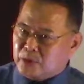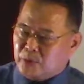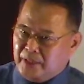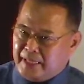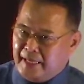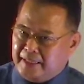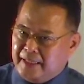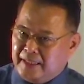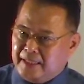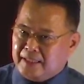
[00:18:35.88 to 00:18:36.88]
所给
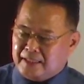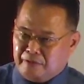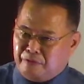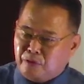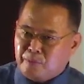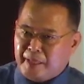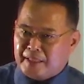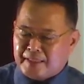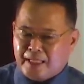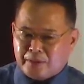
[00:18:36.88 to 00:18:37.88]
的是负面
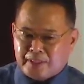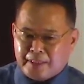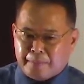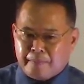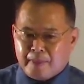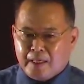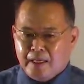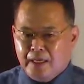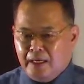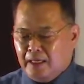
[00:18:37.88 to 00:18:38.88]
的消息，
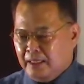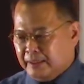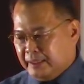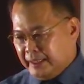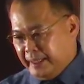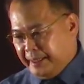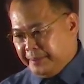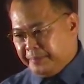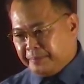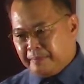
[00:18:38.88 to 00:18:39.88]
而这个
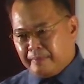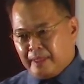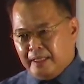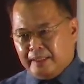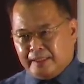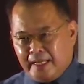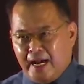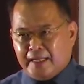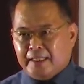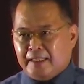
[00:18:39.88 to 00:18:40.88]

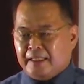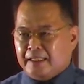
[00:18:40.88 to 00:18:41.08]
加勒